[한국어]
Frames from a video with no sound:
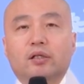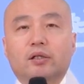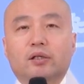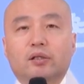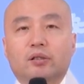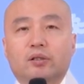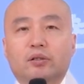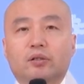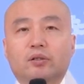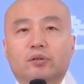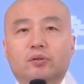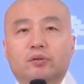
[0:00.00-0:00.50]

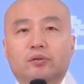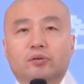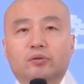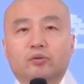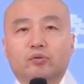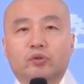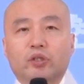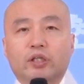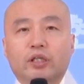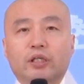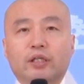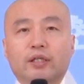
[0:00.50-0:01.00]
어,
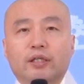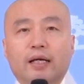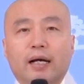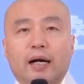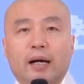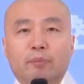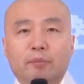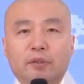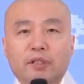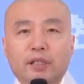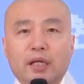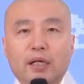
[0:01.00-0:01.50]
우리
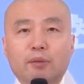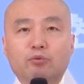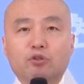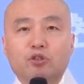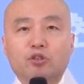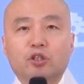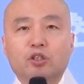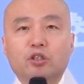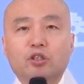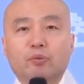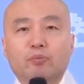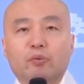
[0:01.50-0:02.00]
아미타
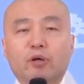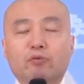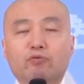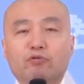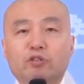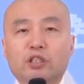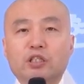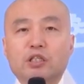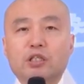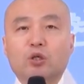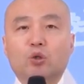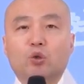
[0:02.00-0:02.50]
부처님의
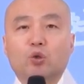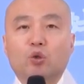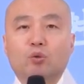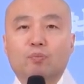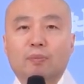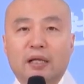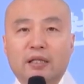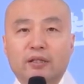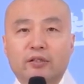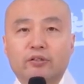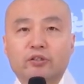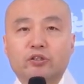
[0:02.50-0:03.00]
위실력으로
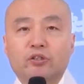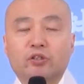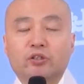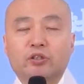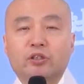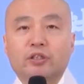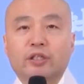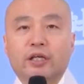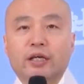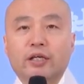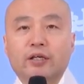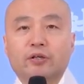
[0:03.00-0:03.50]

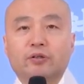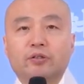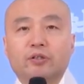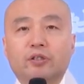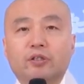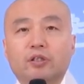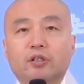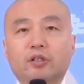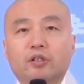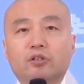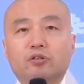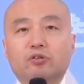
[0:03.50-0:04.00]
만들어졌는데요.
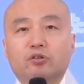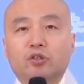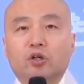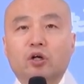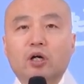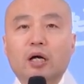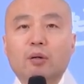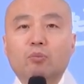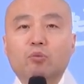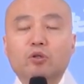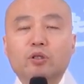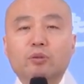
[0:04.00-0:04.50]

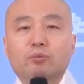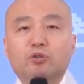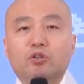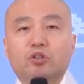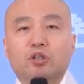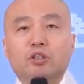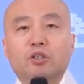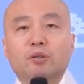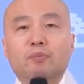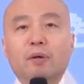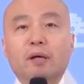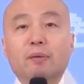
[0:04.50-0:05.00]
석가모니
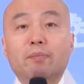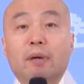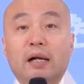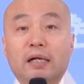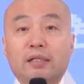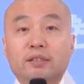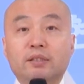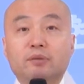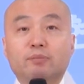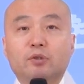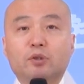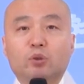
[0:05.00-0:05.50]
부처님의
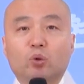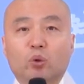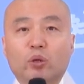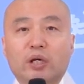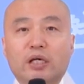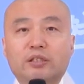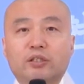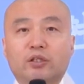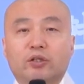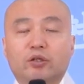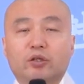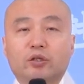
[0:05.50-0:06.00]
말씀을
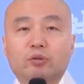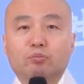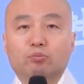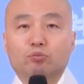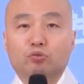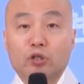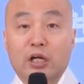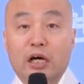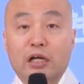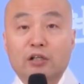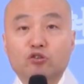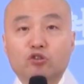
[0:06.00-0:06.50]
통해서
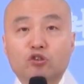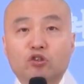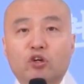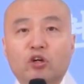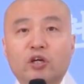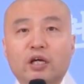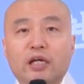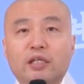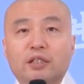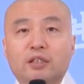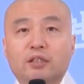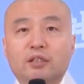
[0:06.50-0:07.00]

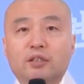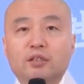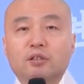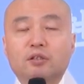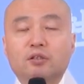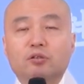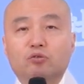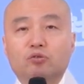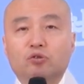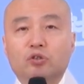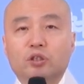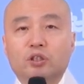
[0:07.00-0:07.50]
무량수경에 있는
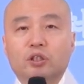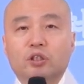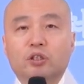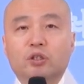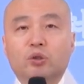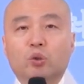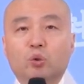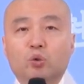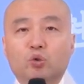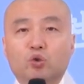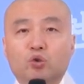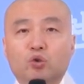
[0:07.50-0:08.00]
우리
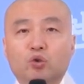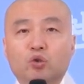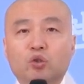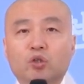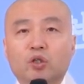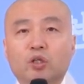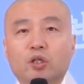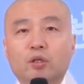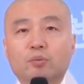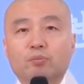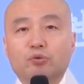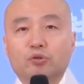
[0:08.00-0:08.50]
교주
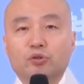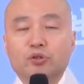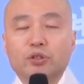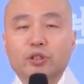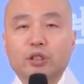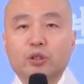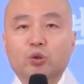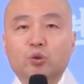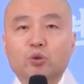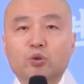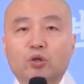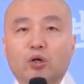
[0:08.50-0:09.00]

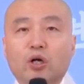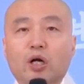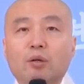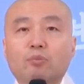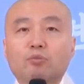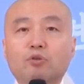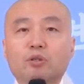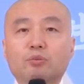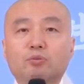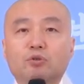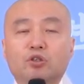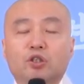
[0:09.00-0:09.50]
불세존
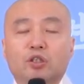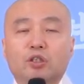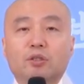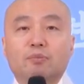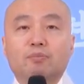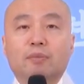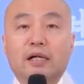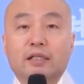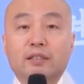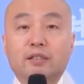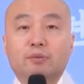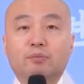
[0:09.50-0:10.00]
석가모니 부처님
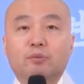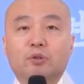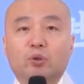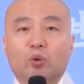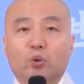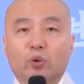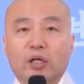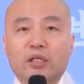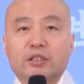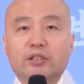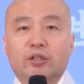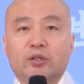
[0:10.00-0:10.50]
말씀을
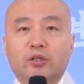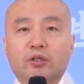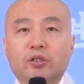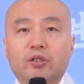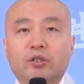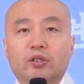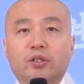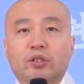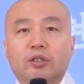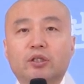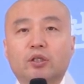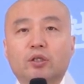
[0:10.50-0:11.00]
통해서
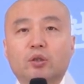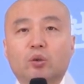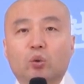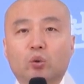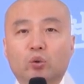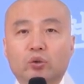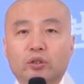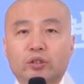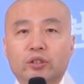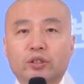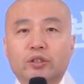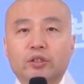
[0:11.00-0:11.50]

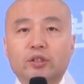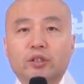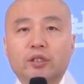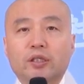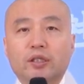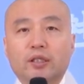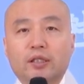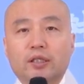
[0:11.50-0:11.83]
오늘은